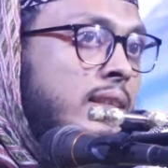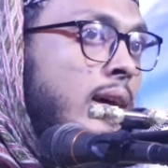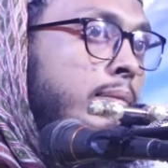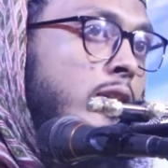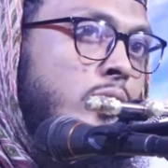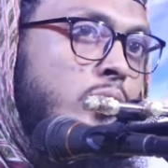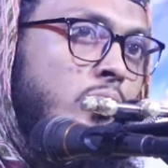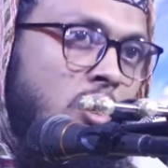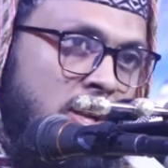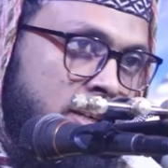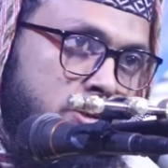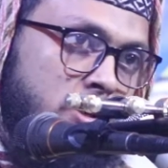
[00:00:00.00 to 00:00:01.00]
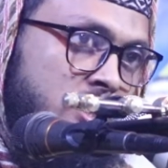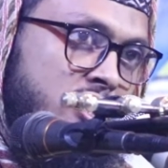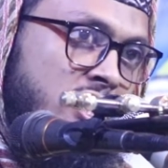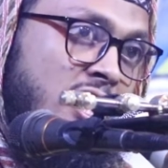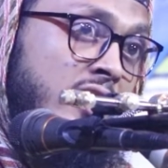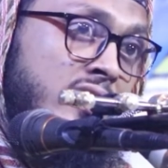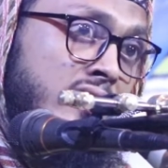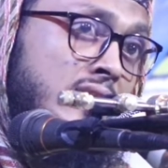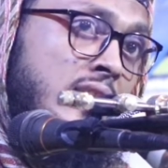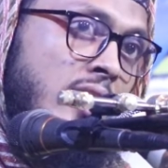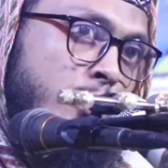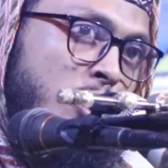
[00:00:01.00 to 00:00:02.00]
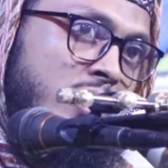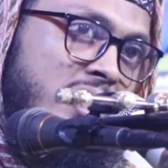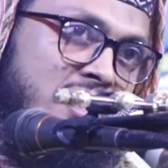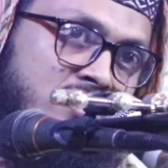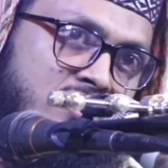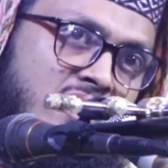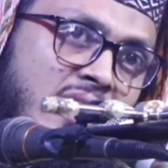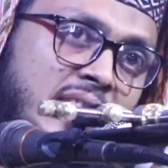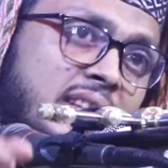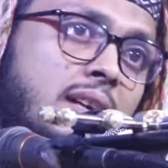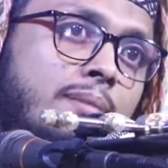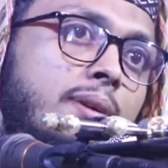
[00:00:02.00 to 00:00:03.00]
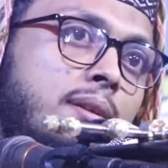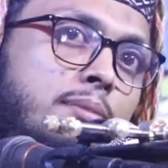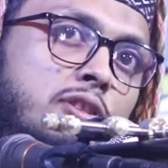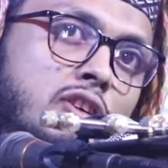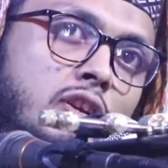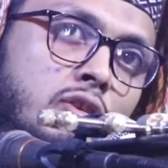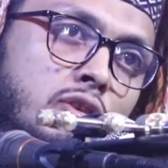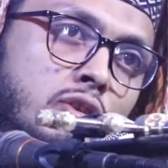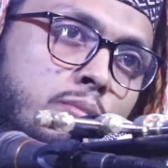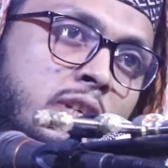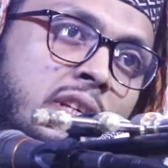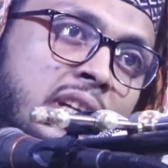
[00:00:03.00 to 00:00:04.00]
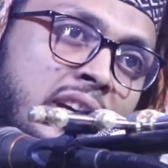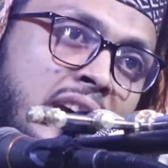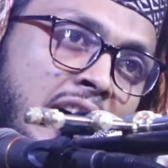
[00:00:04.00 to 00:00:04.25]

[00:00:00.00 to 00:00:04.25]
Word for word: কিতাবে উল্লেখ করেছিলেন এবং ইনজিল কিতাবের ভিতরেও নবীর এই